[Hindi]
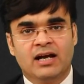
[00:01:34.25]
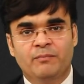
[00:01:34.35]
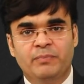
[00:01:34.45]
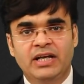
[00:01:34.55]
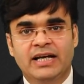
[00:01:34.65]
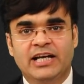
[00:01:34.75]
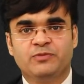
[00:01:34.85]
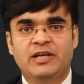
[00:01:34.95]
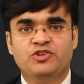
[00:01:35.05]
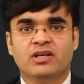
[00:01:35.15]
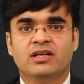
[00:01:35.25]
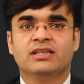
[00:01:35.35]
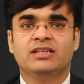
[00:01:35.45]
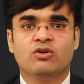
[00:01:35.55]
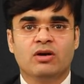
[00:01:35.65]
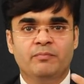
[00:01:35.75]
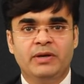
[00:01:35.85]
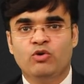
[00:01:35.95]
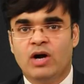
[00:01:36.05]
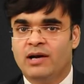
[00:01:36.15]
कंपनी का एक्सपेंशन करती है और
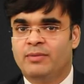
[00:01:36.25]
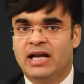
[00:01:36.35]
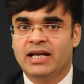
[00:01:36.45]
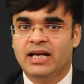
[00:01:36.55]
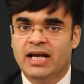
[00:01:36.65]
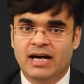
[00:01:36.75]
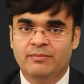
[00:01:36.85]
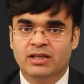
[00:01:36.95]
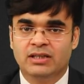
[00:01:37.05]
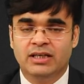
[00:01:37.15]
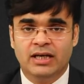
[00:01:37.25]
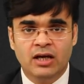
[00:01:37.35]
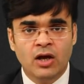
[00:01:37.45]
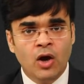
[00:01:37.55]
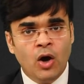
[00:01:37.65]
कंपनी को आगे बढ़ाने के लिए काम करती है